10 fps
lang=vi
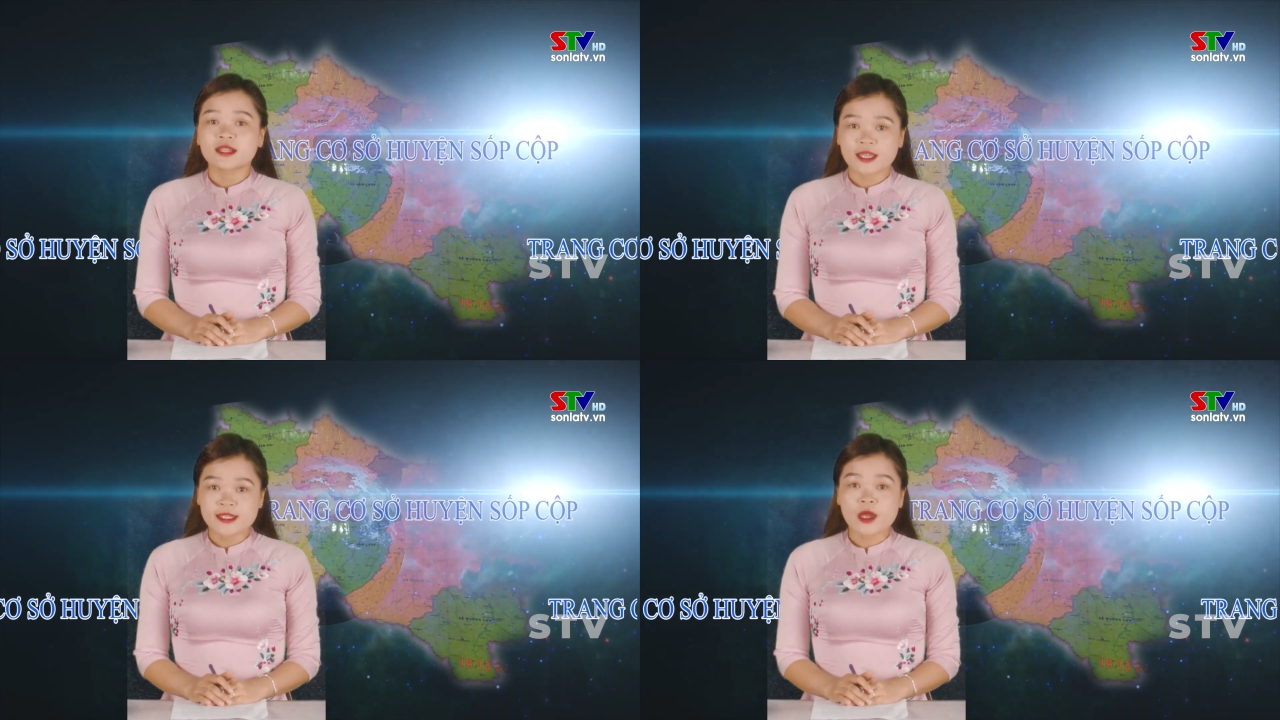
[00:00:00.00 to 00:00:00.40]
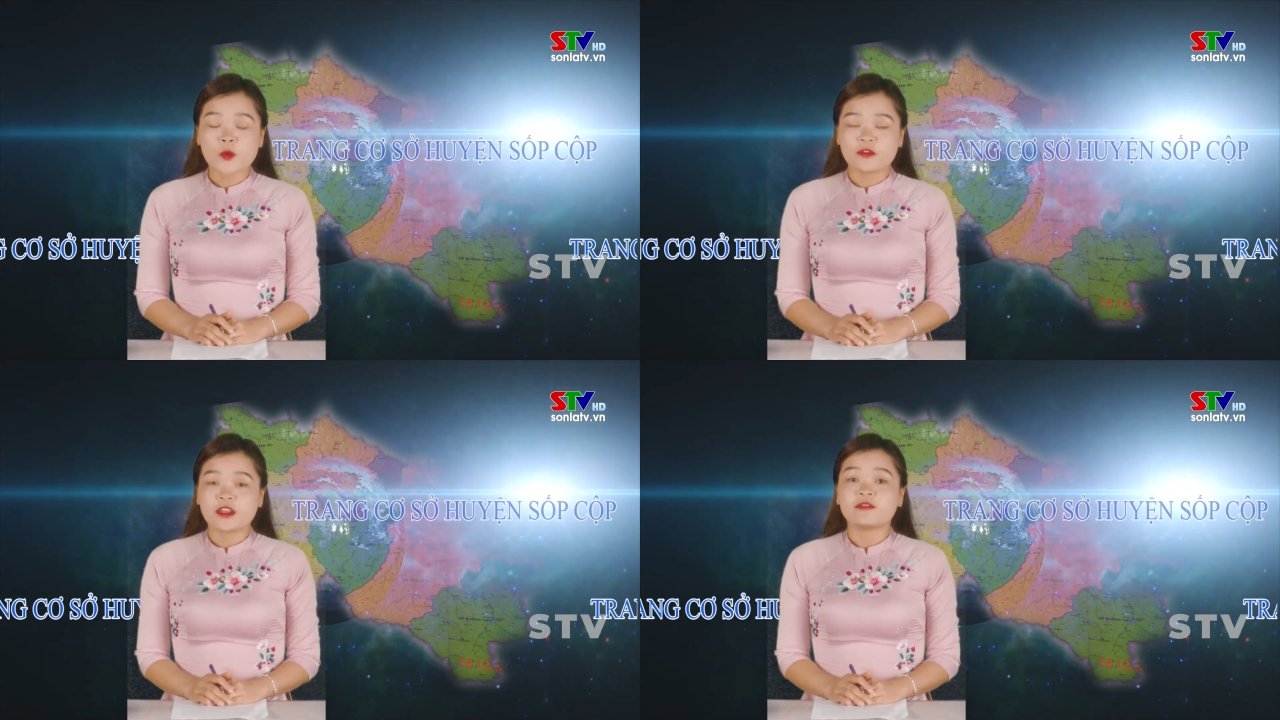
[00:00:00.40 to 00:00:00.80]
Kính chào
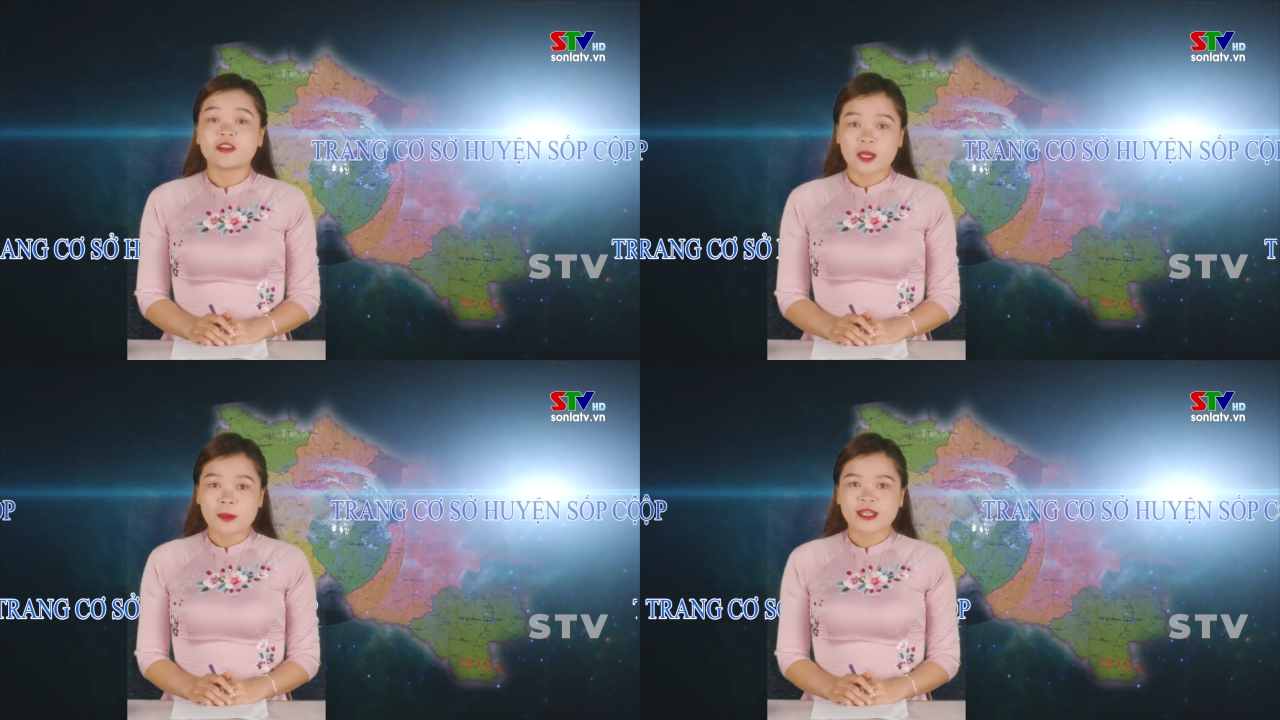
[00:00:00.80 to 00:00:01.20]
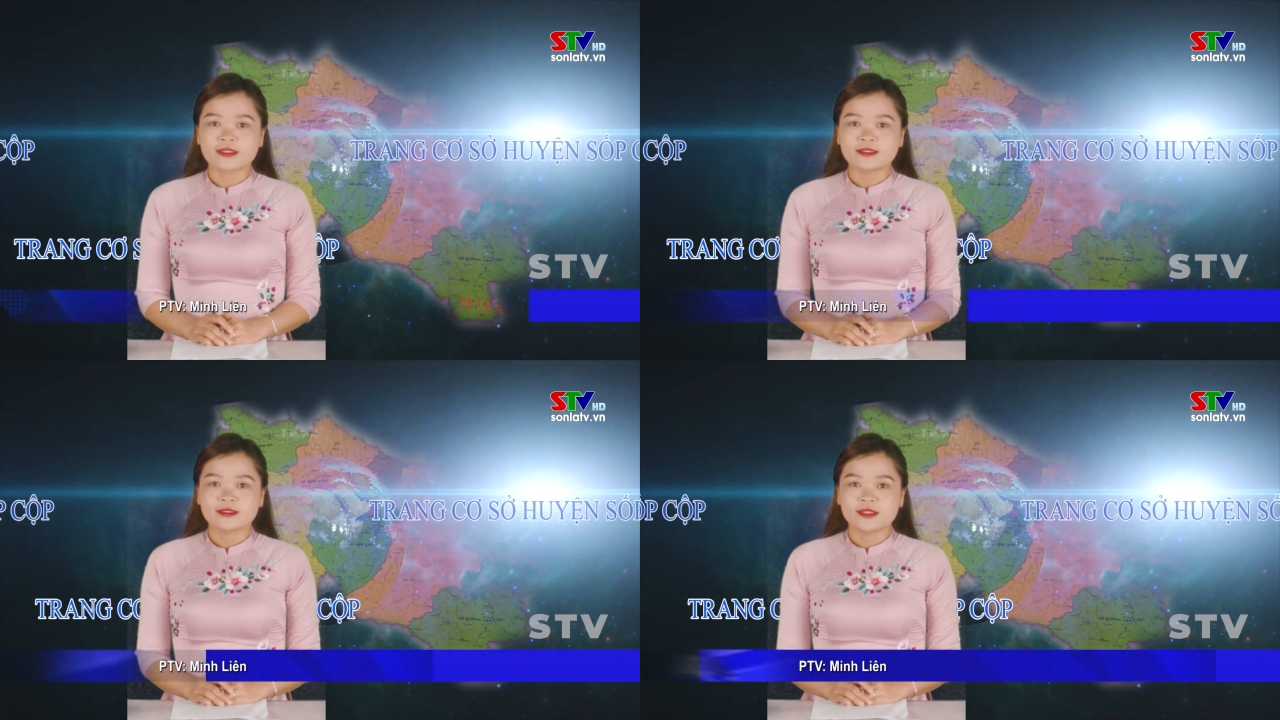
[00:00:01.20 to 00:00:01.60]
quý vị và các bạn.
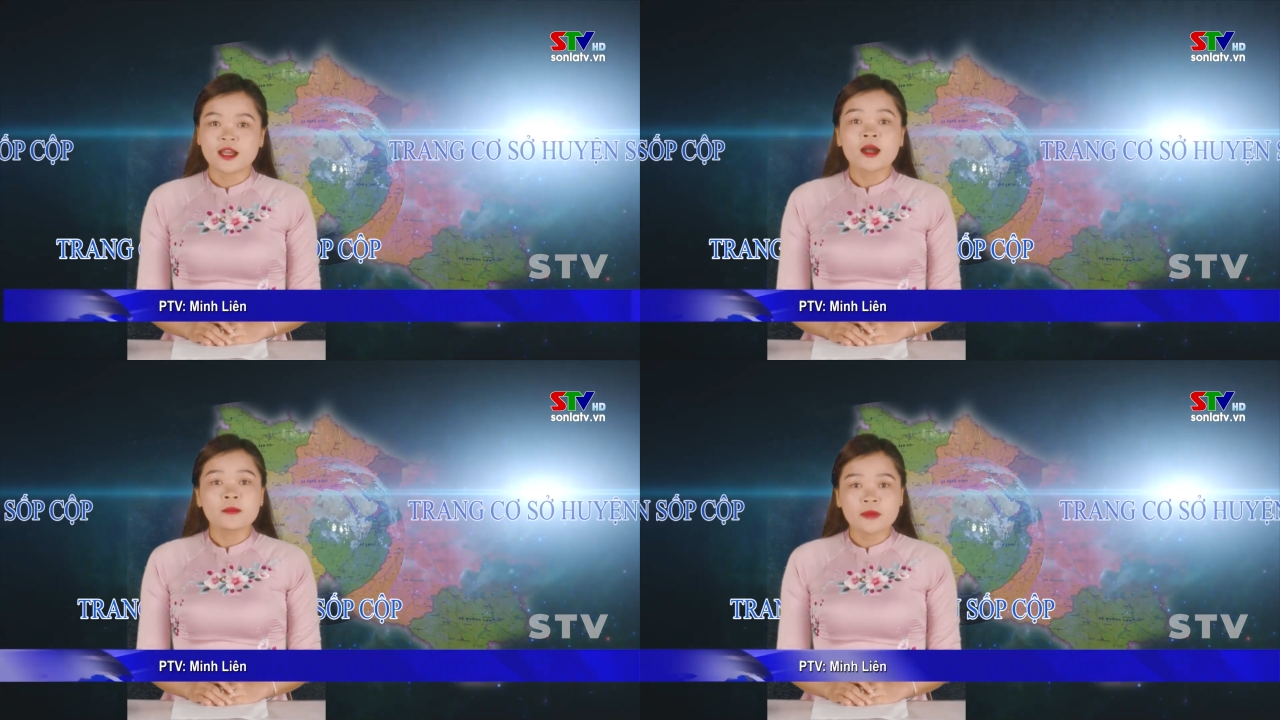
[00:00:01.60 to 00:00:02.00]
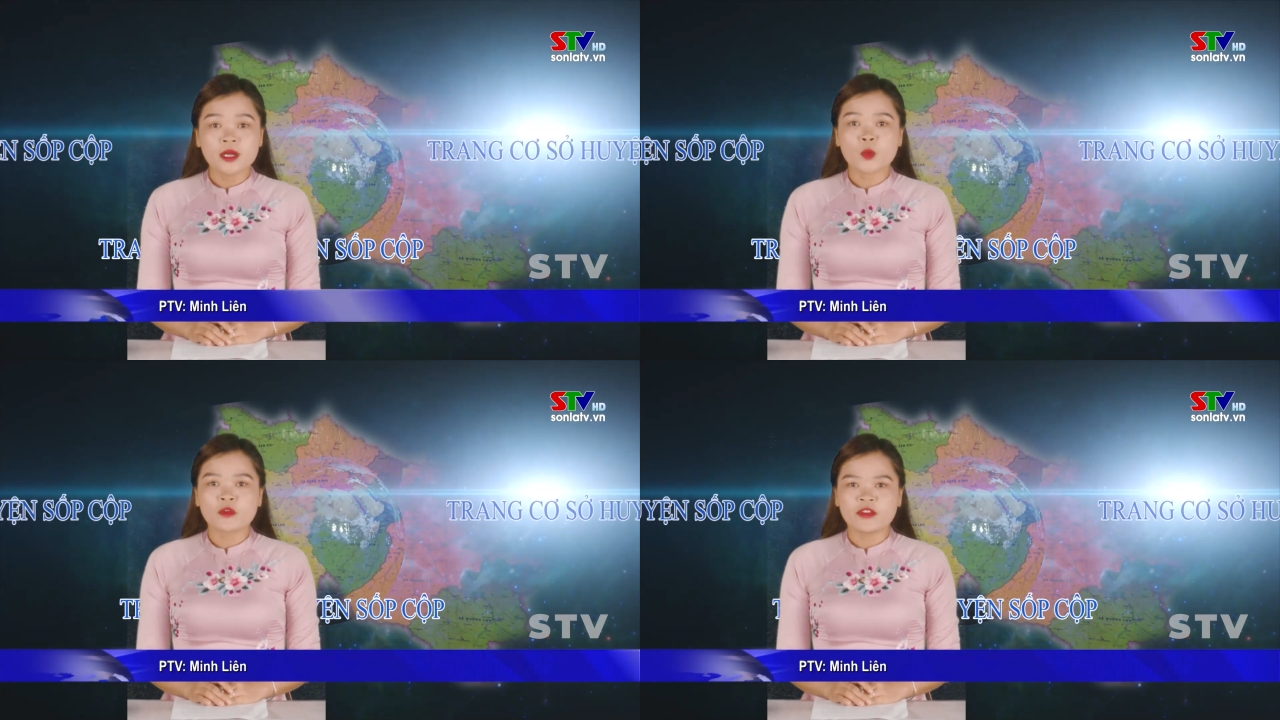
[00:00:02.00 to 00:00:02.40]

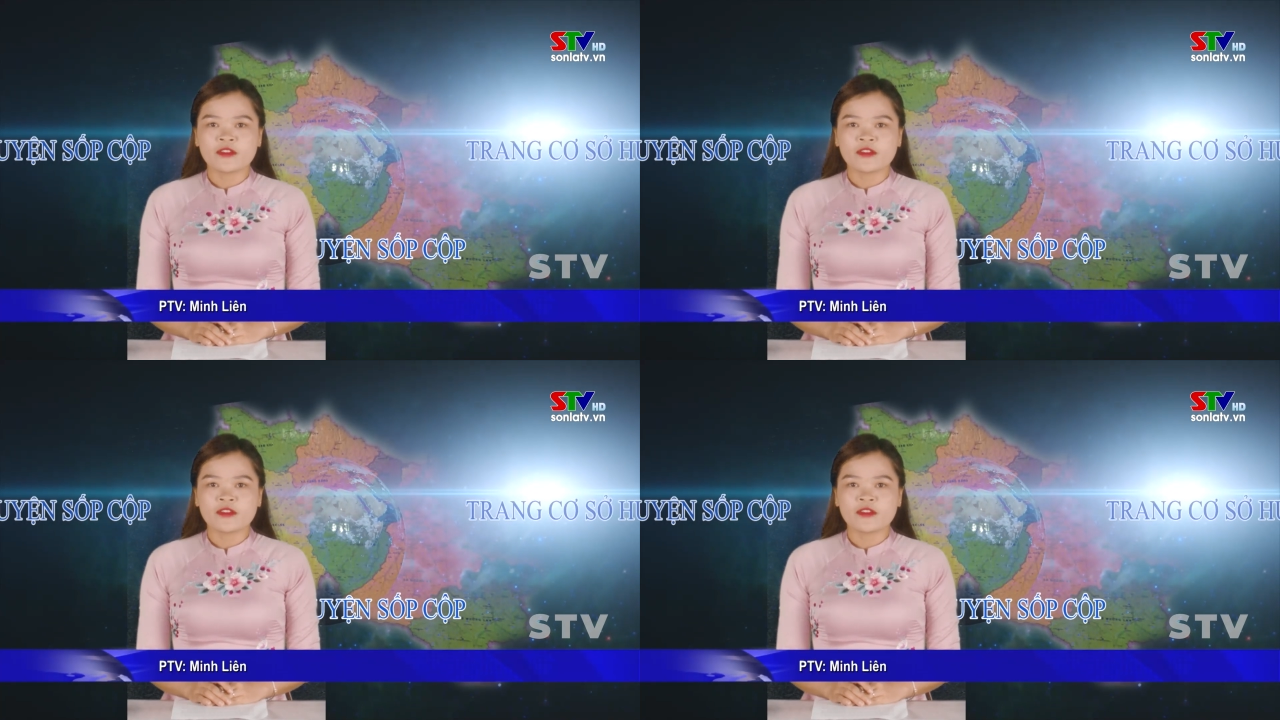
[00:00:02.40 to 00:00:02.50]
Mời quý vị